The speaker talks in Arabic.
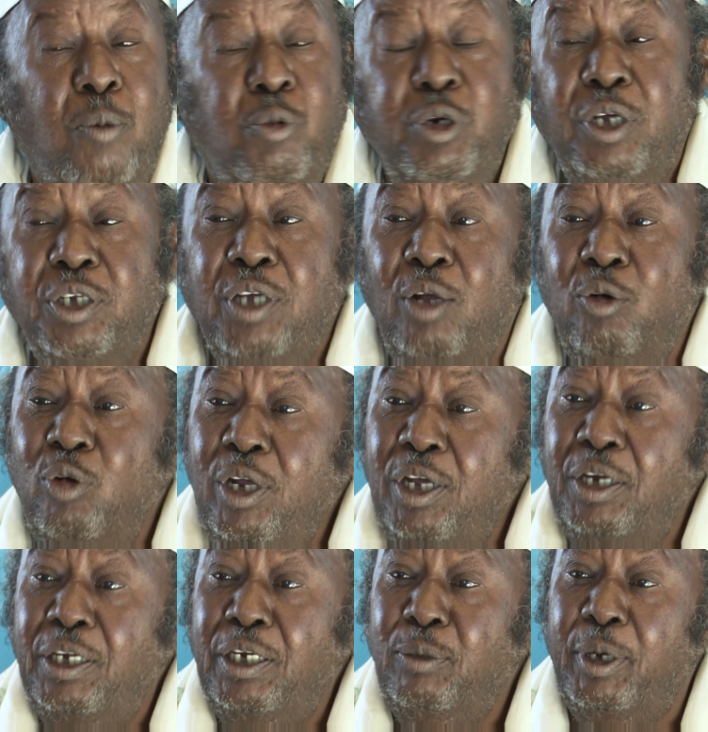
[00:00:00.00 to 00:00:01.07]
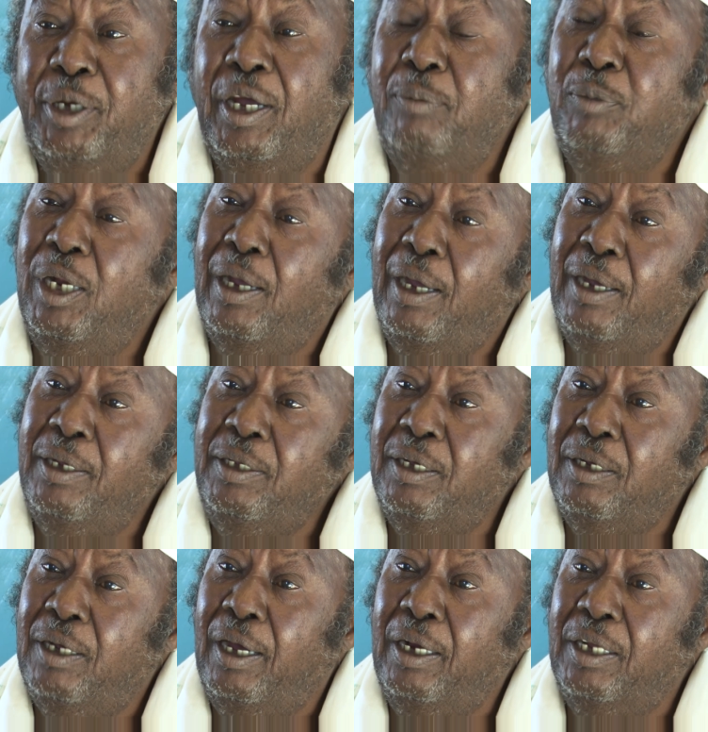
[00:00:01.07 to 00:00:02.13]
اليدين عند توقف
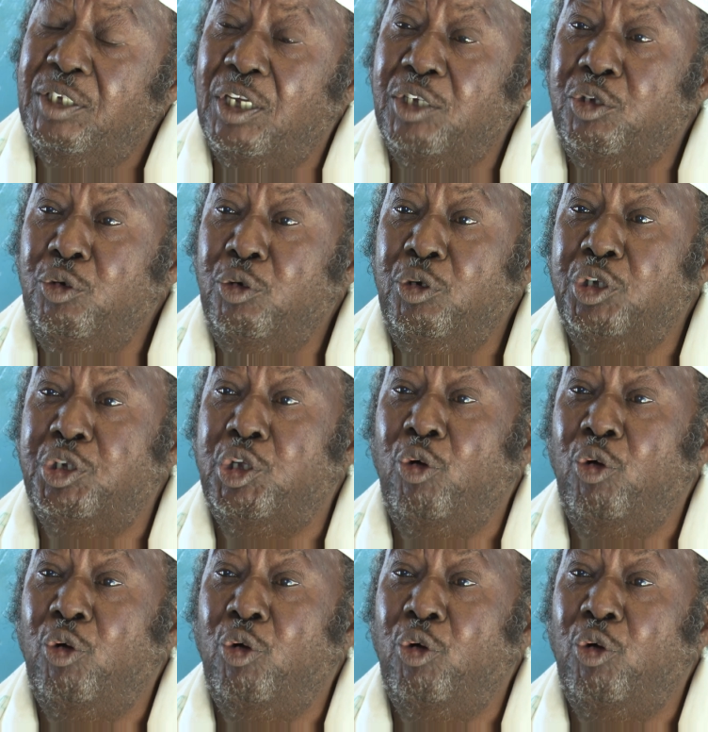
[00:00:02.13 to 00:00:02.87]
البث على موجة